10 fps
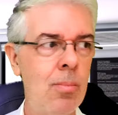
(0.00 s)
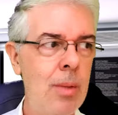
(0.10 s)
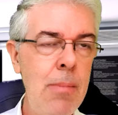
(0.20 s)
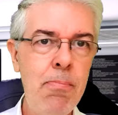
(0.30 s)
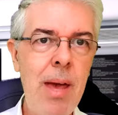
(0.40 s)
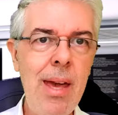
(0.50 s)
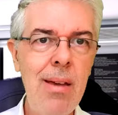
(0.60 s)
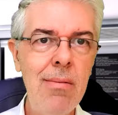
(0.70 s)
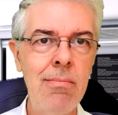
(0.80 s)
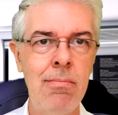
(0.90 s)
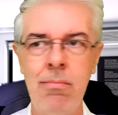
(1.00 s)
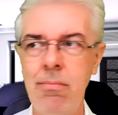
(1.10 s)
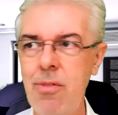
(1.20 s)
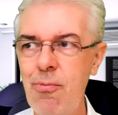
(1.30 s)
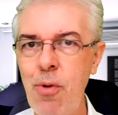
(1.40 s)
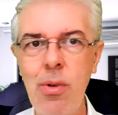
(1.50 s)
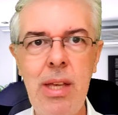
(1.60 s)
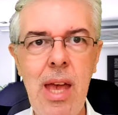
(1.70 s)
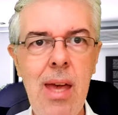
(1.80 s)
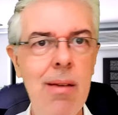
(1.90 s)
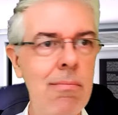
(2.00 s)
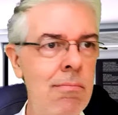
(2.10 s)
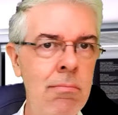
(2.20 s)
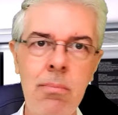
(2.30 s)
Limpei, desbloqueei,